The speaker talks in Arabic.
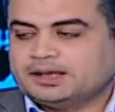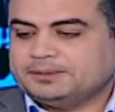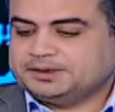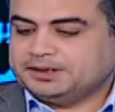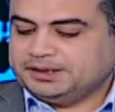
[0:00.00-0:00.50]

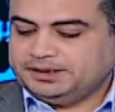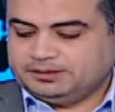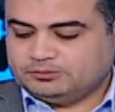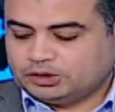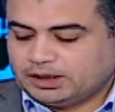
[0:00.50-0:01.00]
كابتن
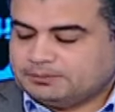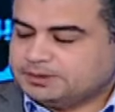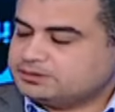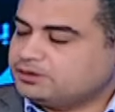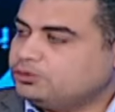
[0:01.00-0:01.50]
عيد منتخب
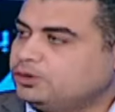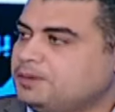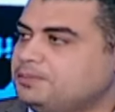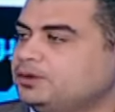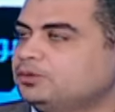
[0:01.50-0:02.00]
مصر
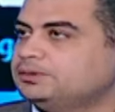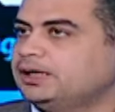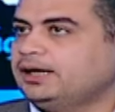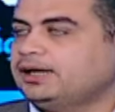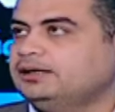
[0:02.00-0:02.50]
الاولمبي
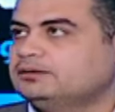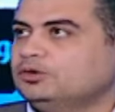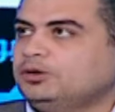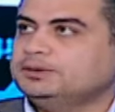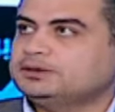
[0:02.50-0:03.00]
وبدايه كانت
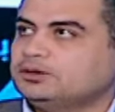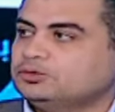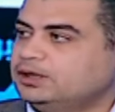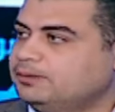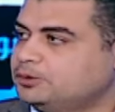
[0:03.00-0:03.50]
محبطه
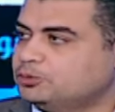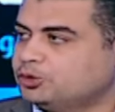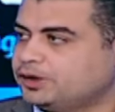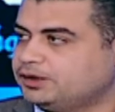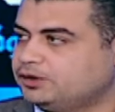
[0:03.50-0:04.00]
قدام
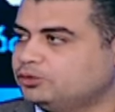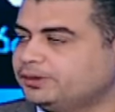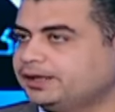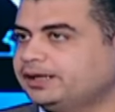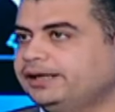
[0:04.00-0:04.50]
جمهوريه
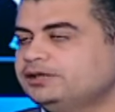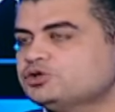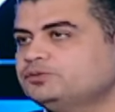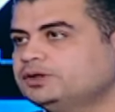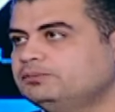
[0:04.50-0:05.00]
الدومينيكان
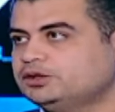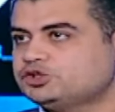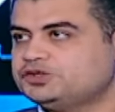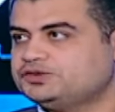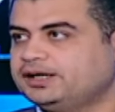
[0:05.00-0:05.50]
شفت
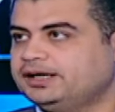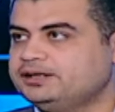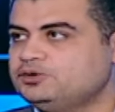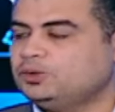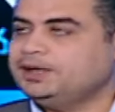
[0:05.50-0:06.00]
الماتش
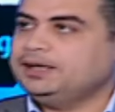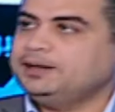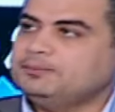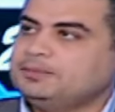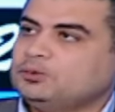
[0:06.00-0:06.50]
ازاي
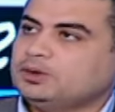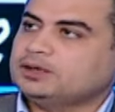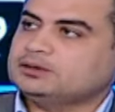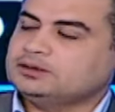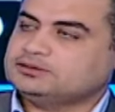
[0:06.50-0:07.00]
وايه من
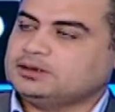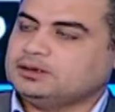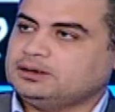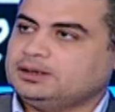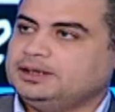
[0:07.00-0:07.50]
وجهه نظرك